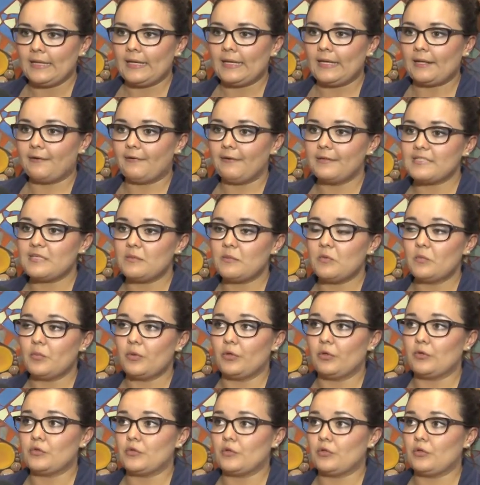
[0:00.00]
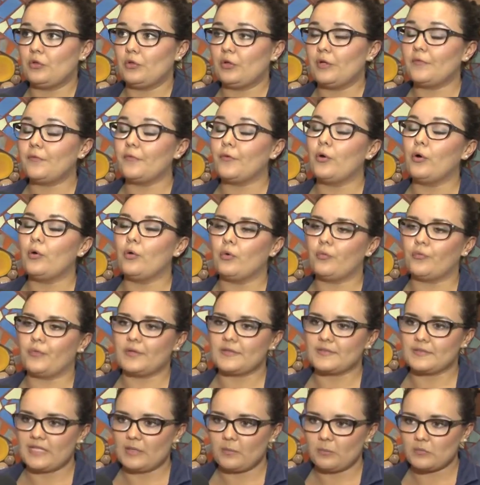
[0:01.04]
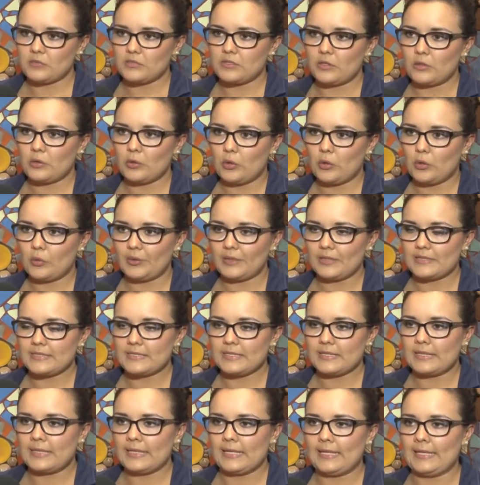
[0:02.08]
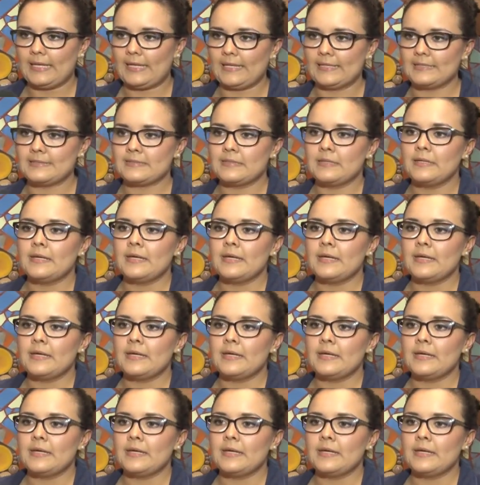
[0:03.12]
¿Qué realizamos? Bueno, nosotros lo que ofrecemos a los jóvenes es